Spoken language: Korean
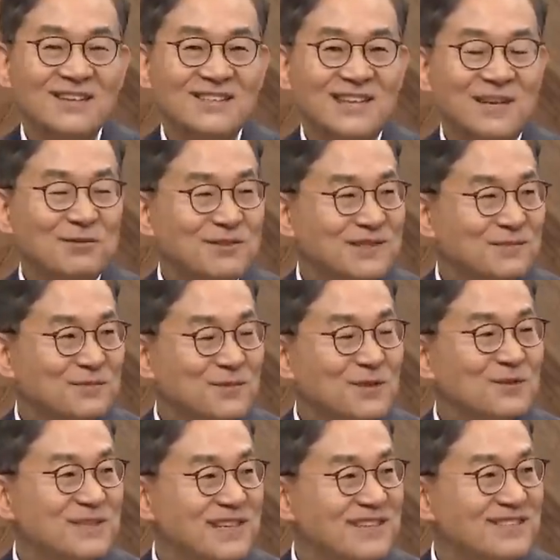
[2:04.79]
제가 볼 때
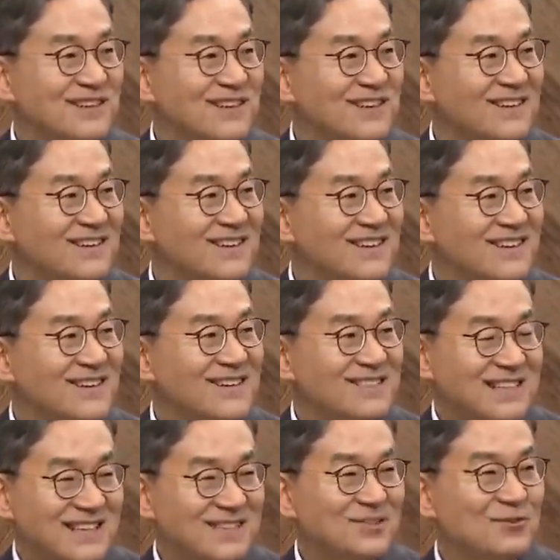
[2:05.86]
물밑에서
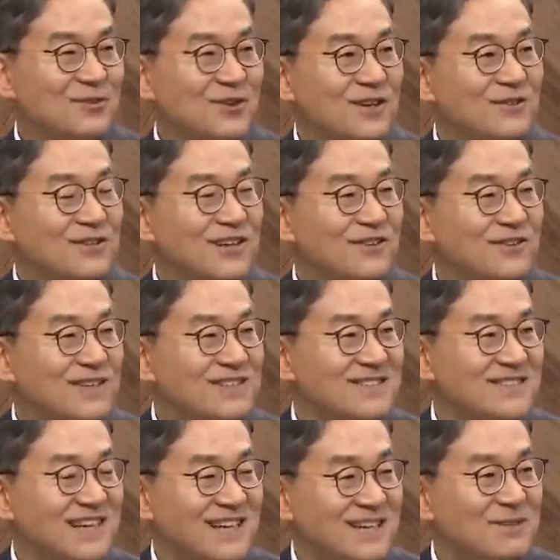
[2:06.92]
살아서 돌아오라고
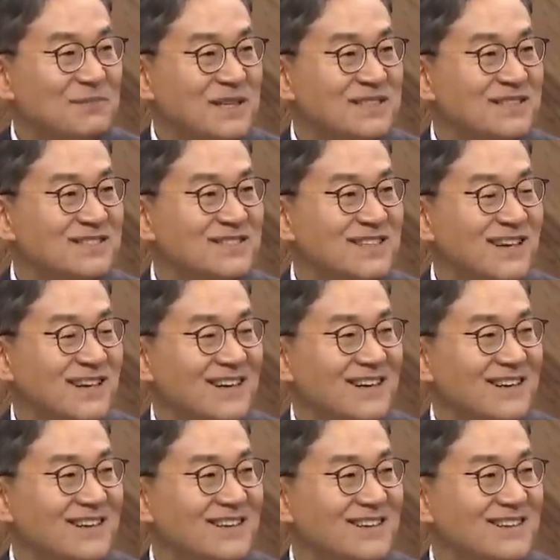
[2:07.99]
하는 약간
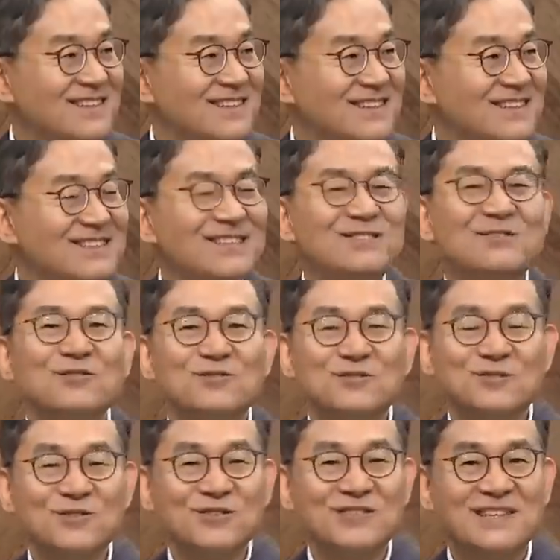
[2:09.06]
메시지가 있을
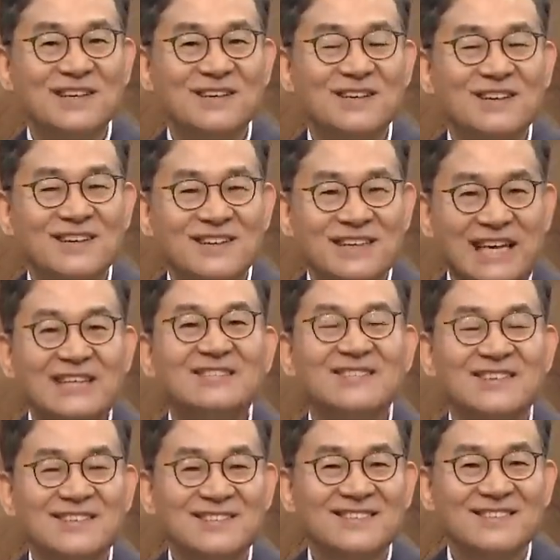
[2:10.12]
것으로 제
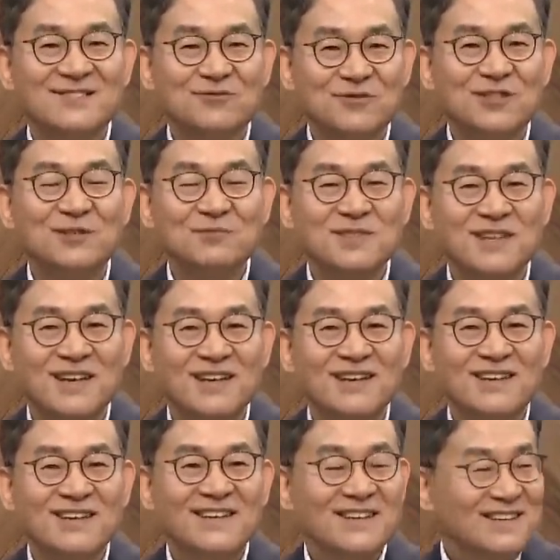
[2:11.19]
개인적인 추측입니다.
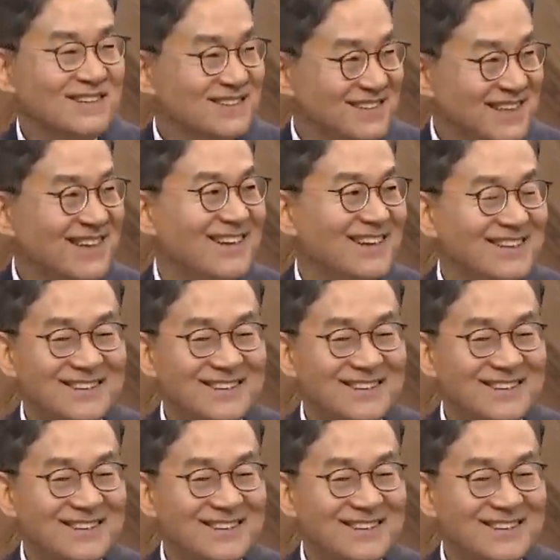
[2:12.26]
개인적 추측이죠. 네,